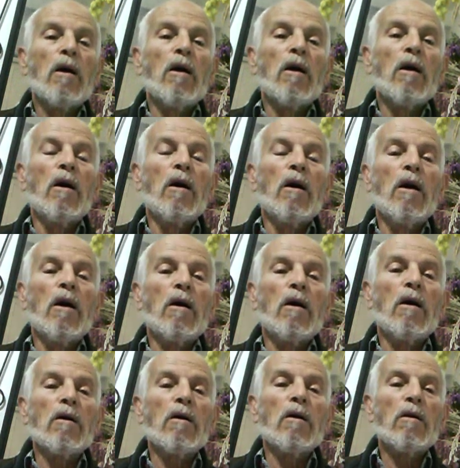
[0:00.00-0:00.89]

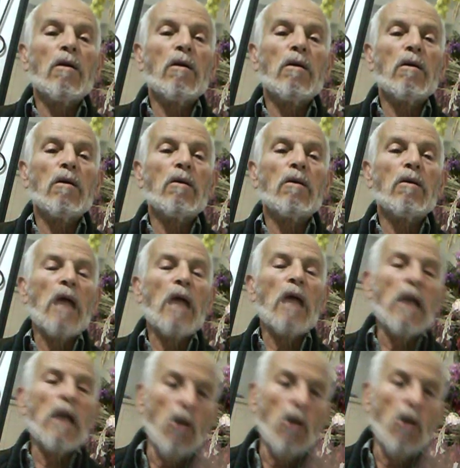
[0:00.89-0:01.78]
آه
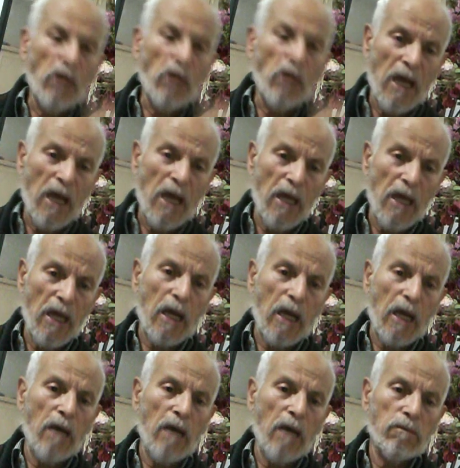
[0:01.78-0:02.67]
اليهودي
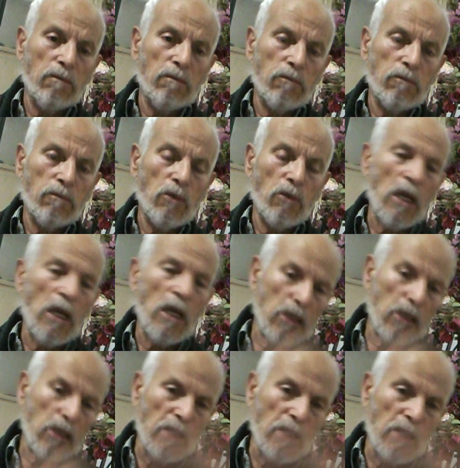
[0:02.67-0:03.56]
هذاك وهي
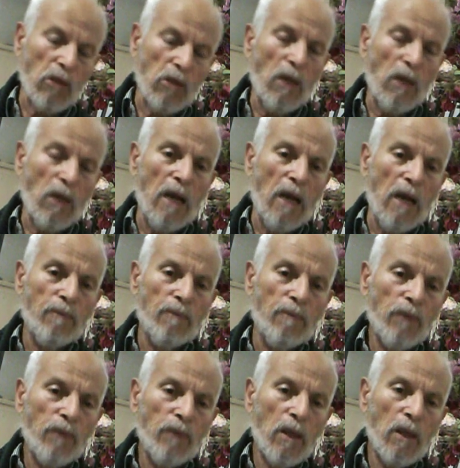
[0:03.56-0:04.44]
قصة طويلة
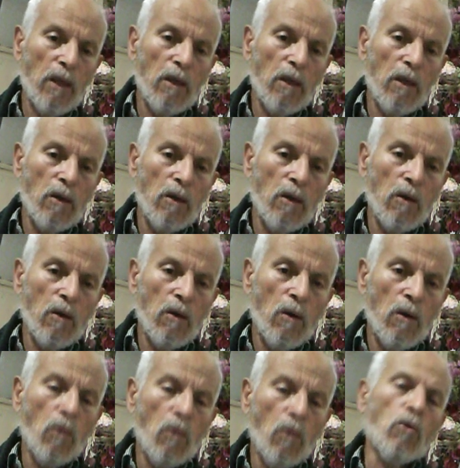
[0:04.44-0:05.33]

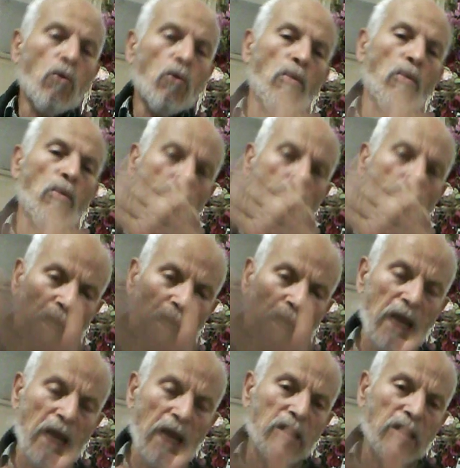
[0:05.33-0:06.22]

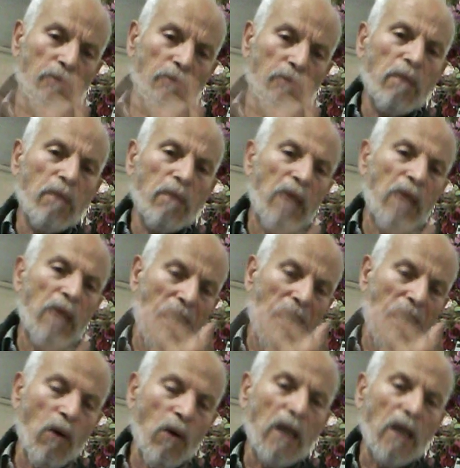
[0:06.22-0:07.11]
والعناية تربي
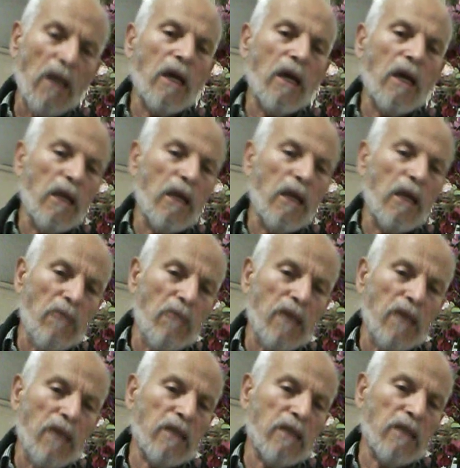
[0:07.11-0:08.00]
بالأخوين
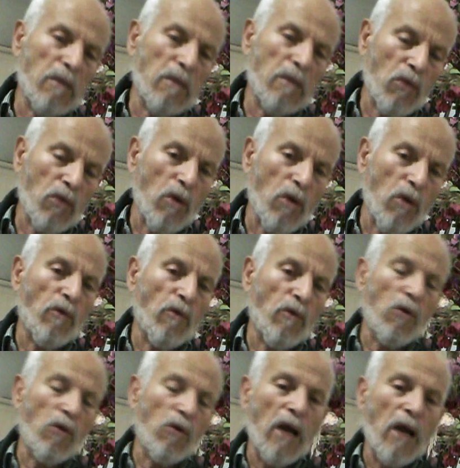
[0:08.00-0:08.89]
الكريمين زاد مذكورة في
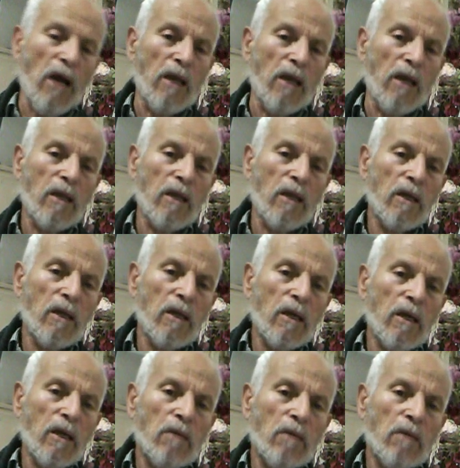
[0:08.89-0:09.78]
القرآن
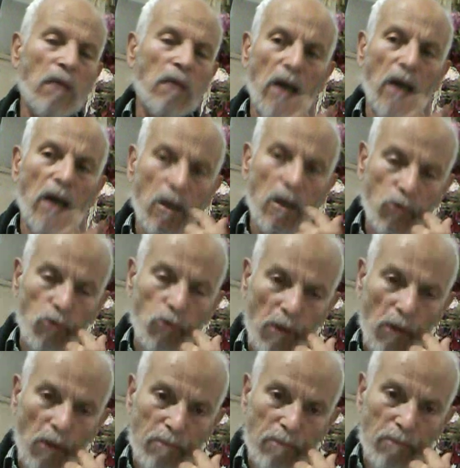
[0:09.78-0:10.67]
بلا
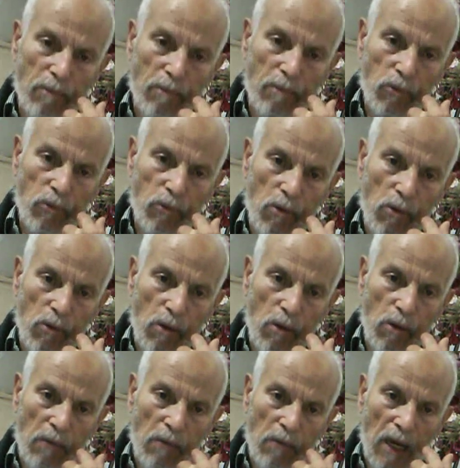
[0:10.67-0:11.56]
تربي
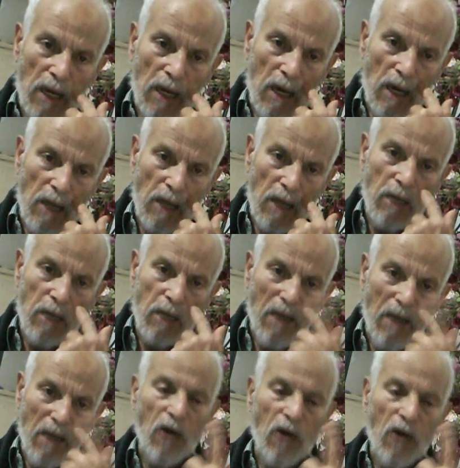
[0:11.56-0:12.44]
بلا أني
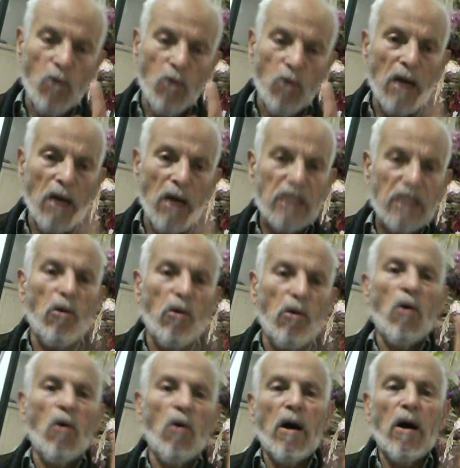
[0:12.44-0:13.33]
معكما أسمع
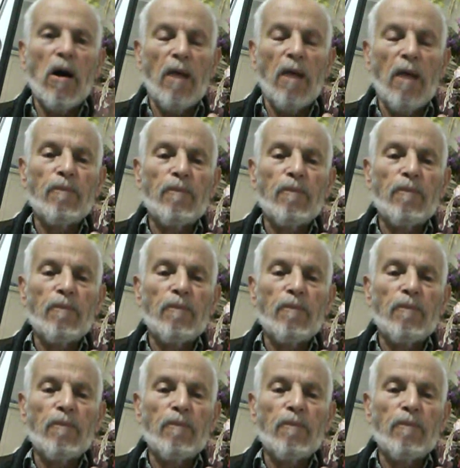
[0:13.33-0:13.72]
وأرى